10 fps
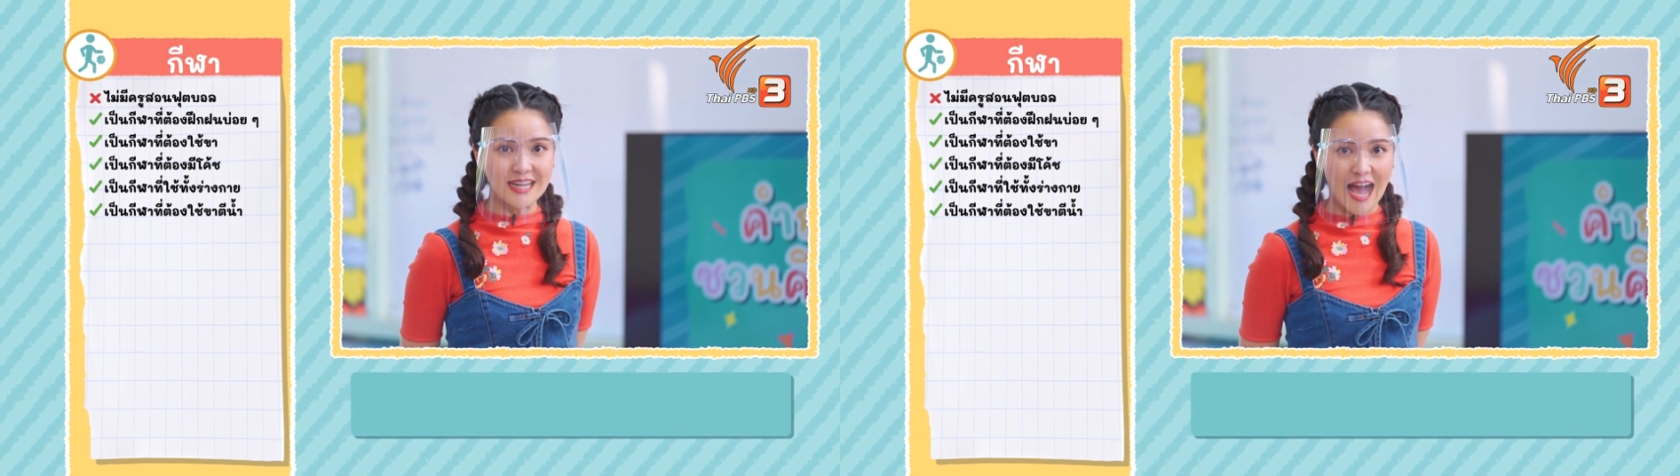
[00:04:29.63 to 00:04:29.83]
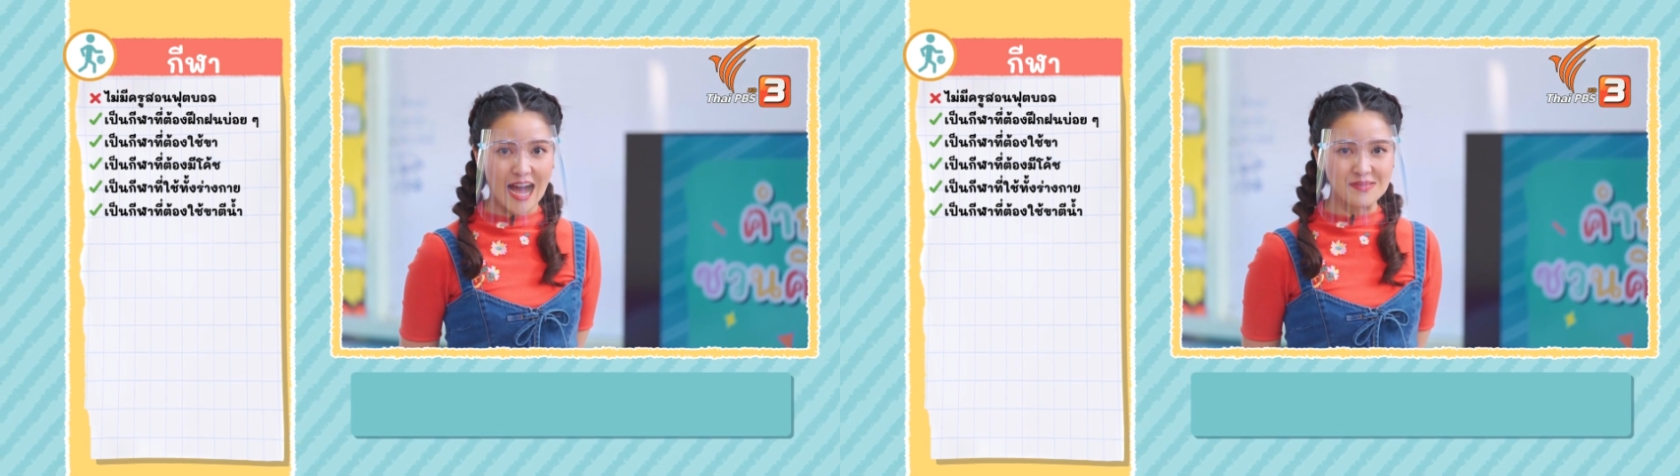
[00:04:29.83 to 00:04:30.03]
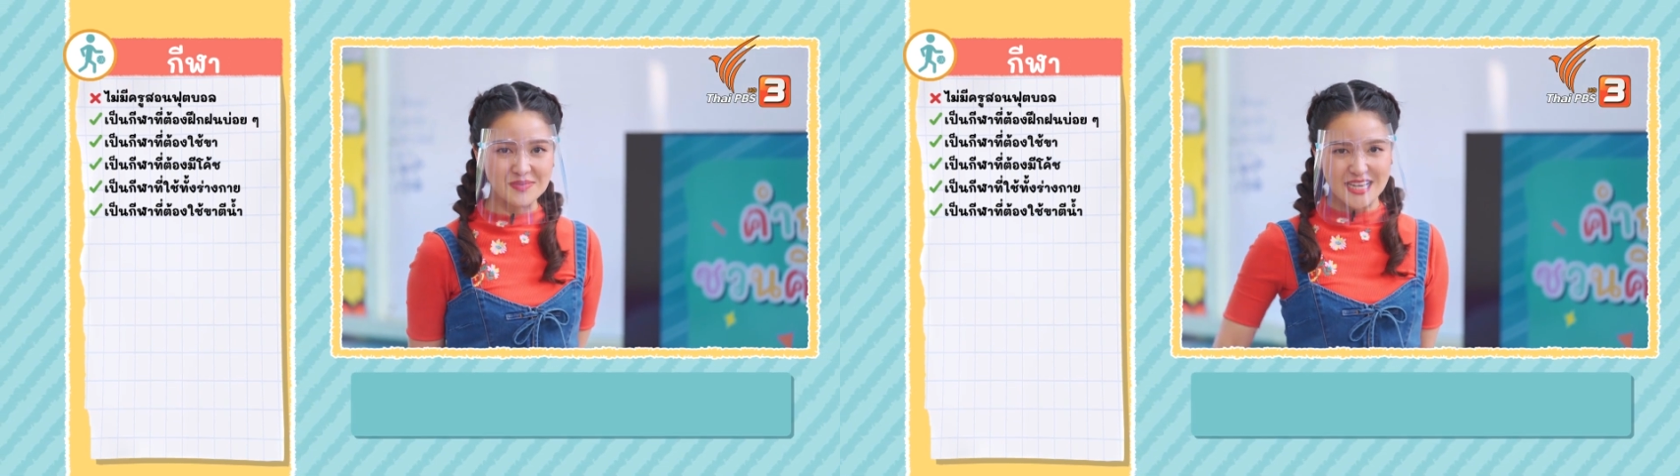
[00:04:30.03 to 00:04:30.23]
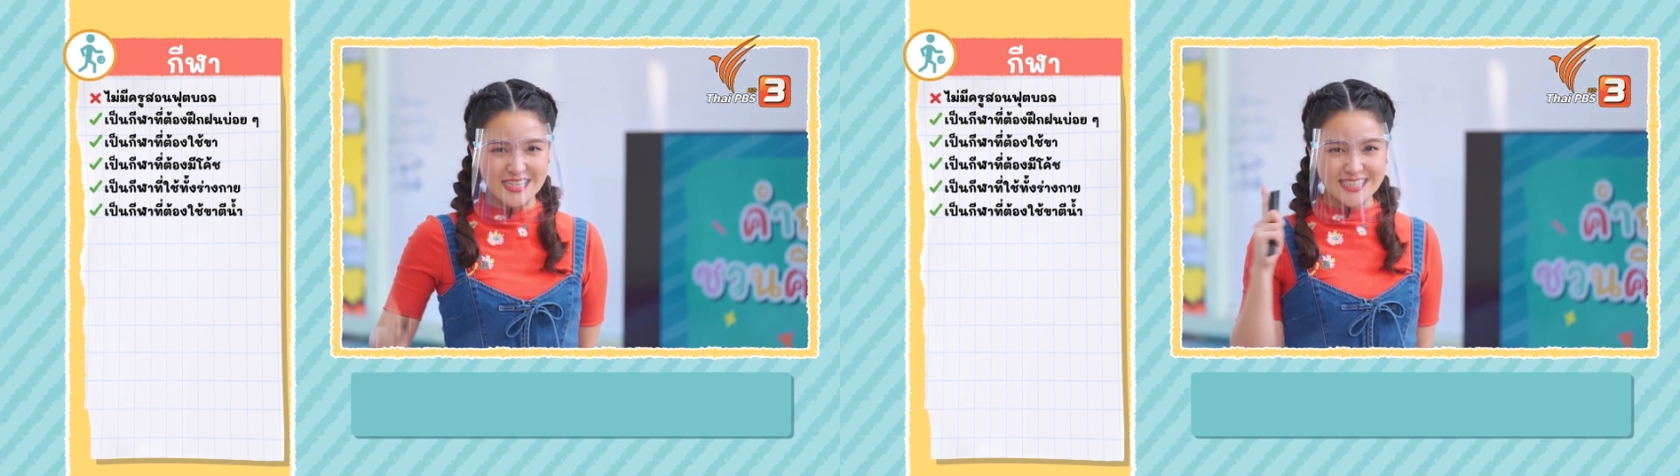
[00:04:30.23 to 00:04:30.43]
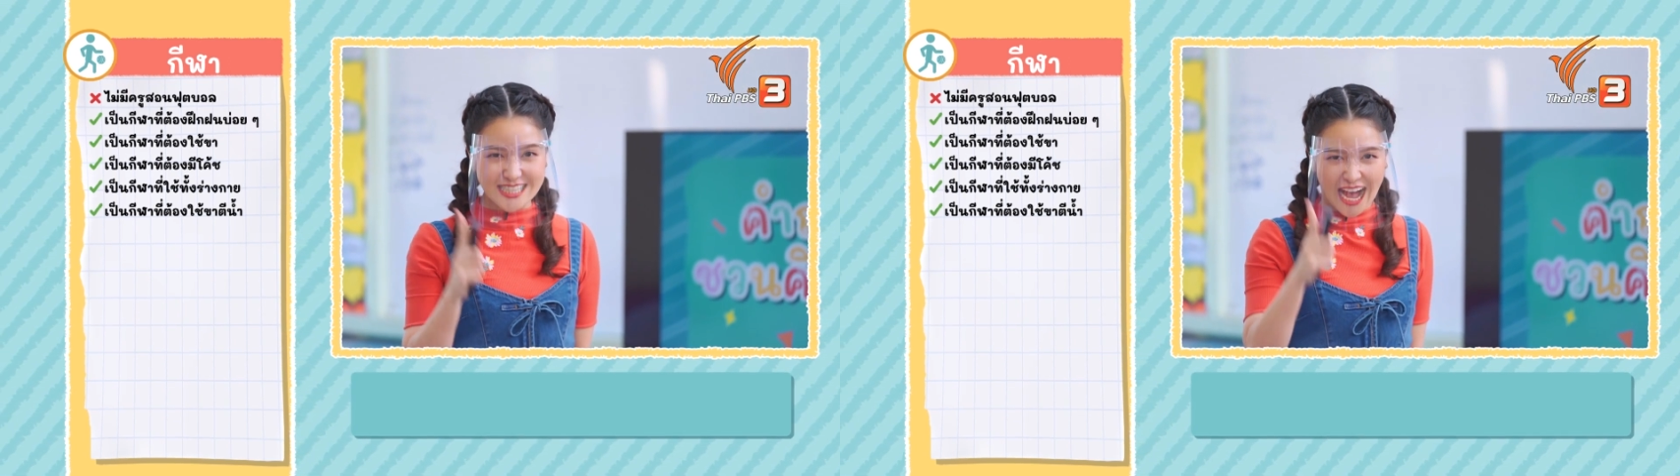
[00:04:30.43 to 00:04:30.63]

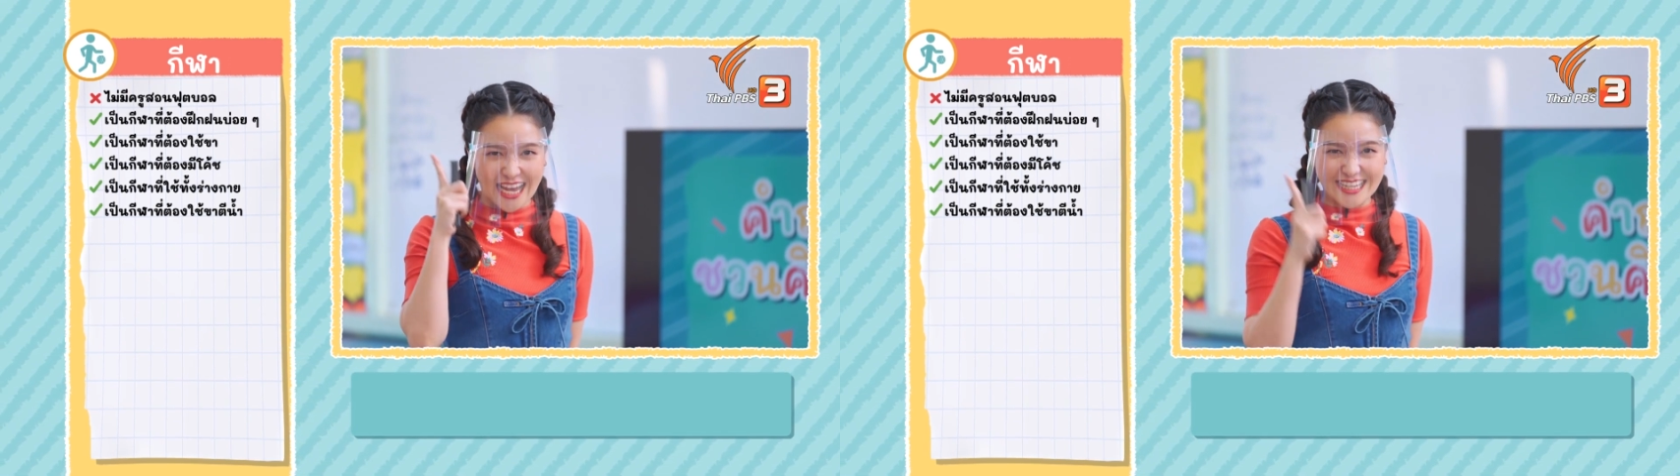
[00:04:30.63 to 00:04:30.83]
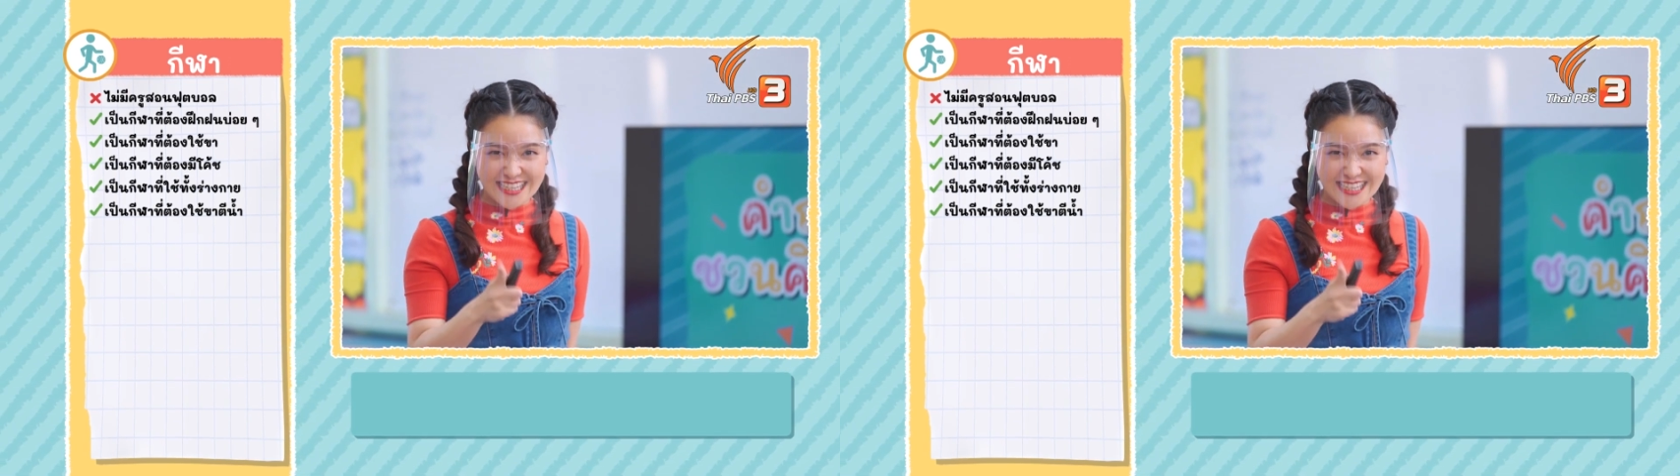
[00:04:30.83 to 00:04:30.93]
น้ำใช่